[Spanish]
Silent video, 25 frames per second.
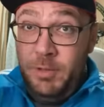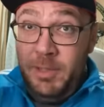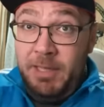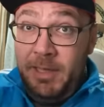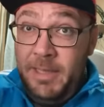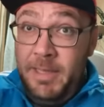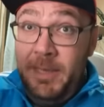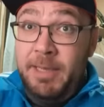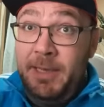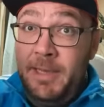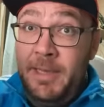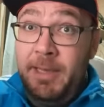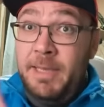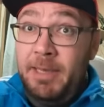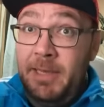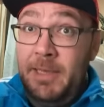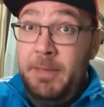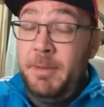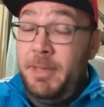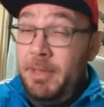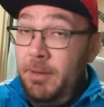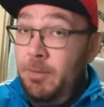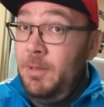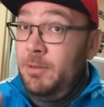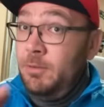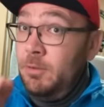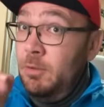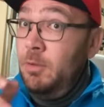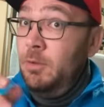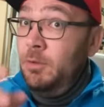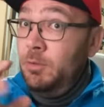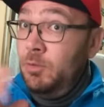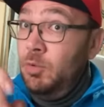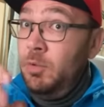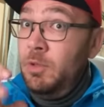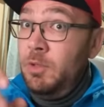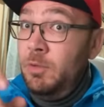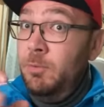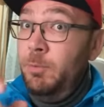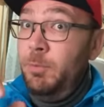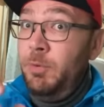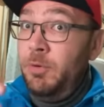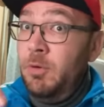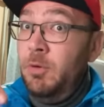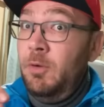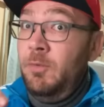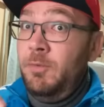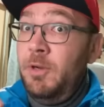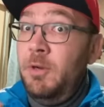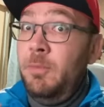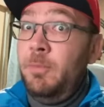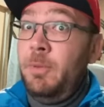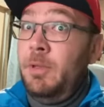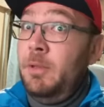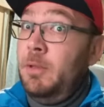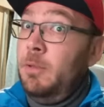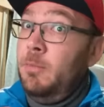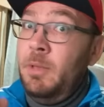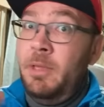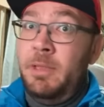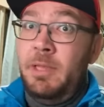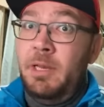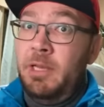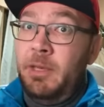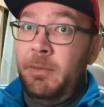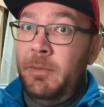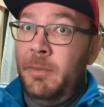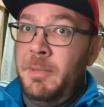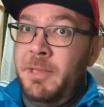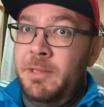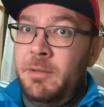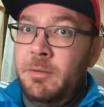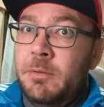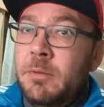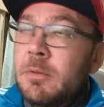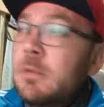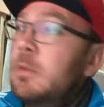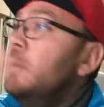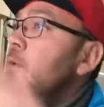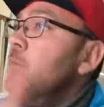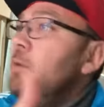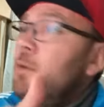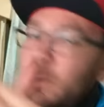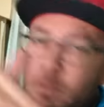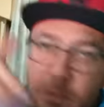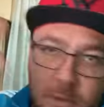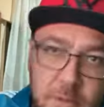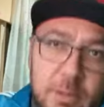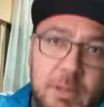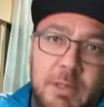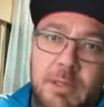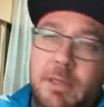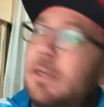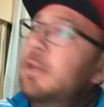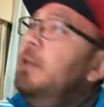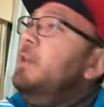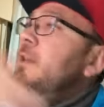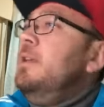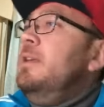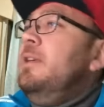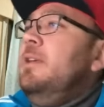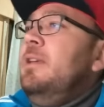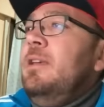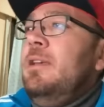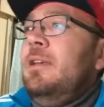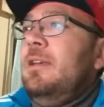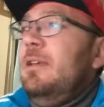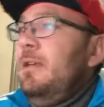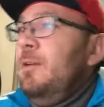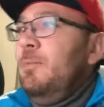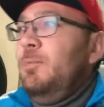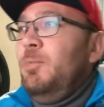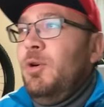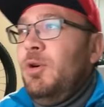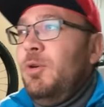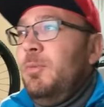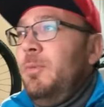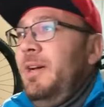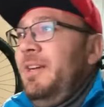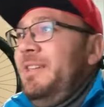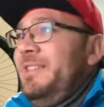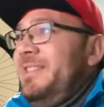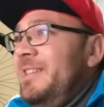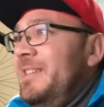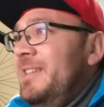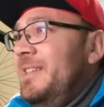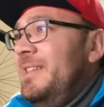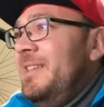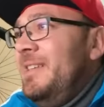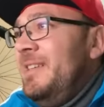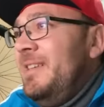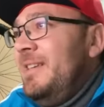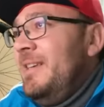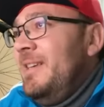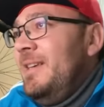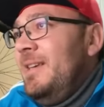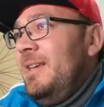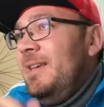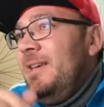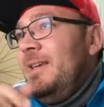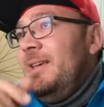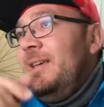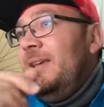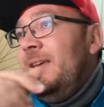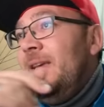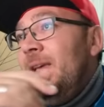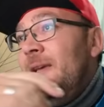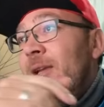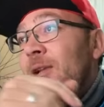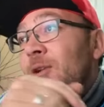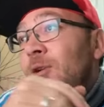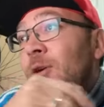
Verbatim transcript: y que de vez en cuando toques un poco los frenos para decir, madre, que me mato. Y poco más. Y